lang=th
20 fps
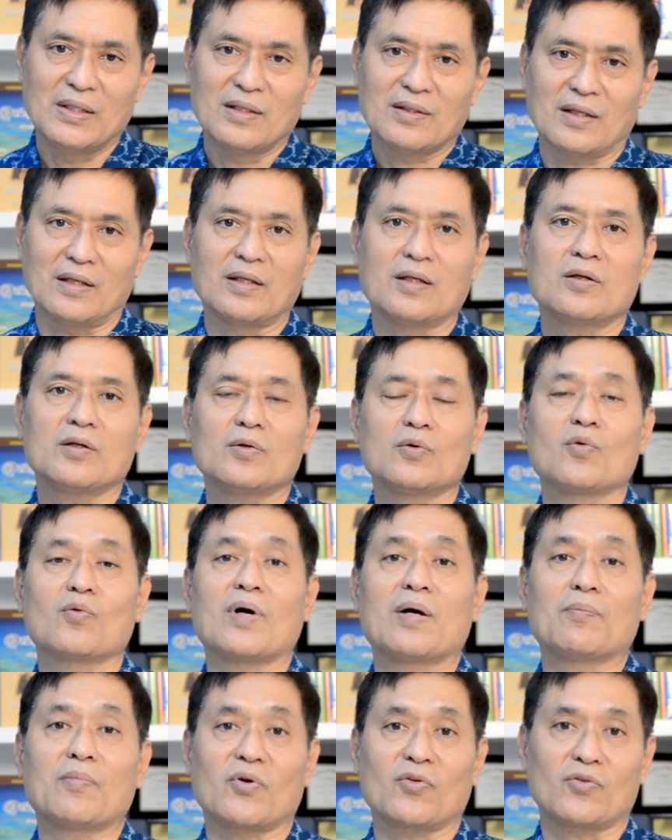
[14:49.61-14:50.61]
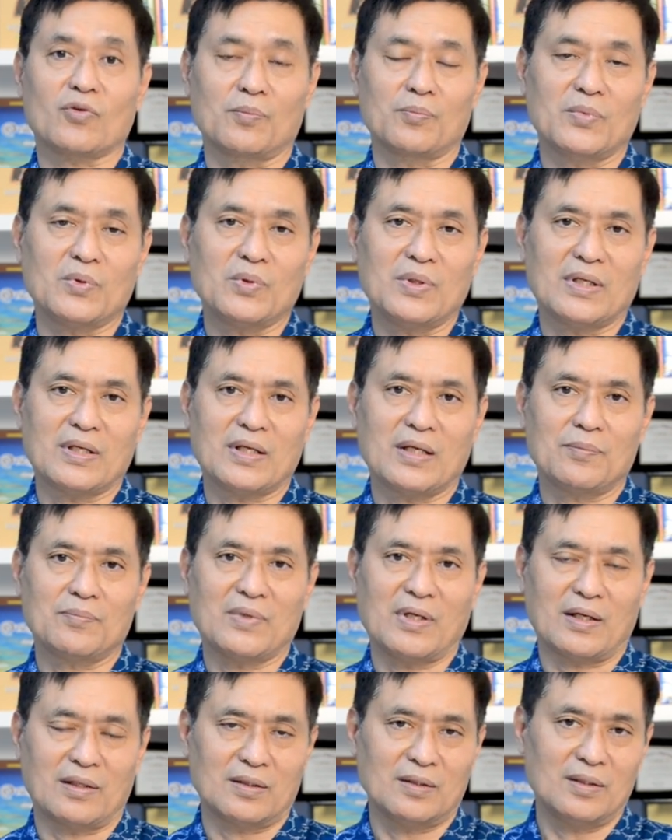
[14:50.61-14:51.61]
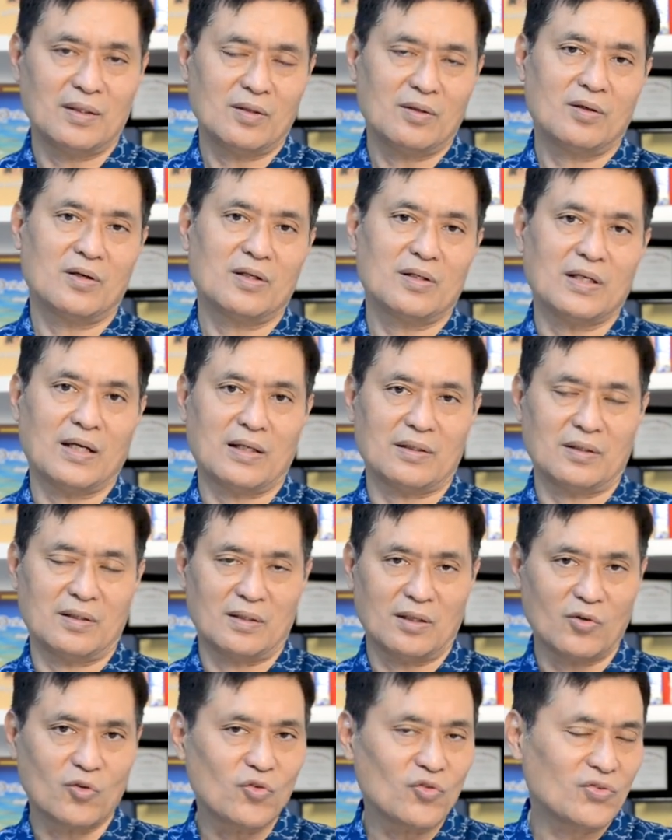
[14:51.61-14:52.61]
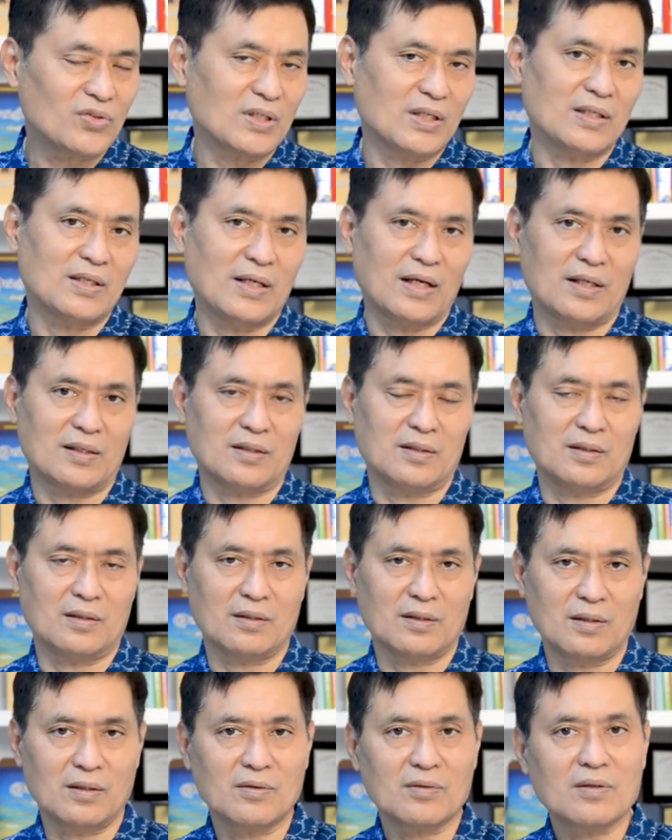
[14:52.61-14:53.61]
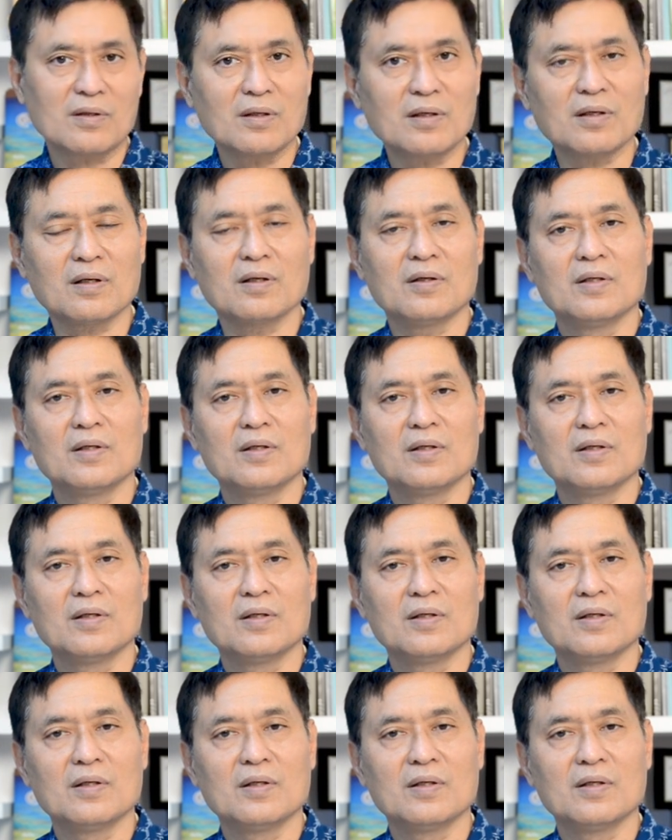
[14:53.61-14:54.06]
แต่นี่ก็ดูความเหมาะสมด้วยนะครับอย่างเรื่องห้องอย่างหนึ่งอะคูสติกอย่างหนึ่งแล้วก็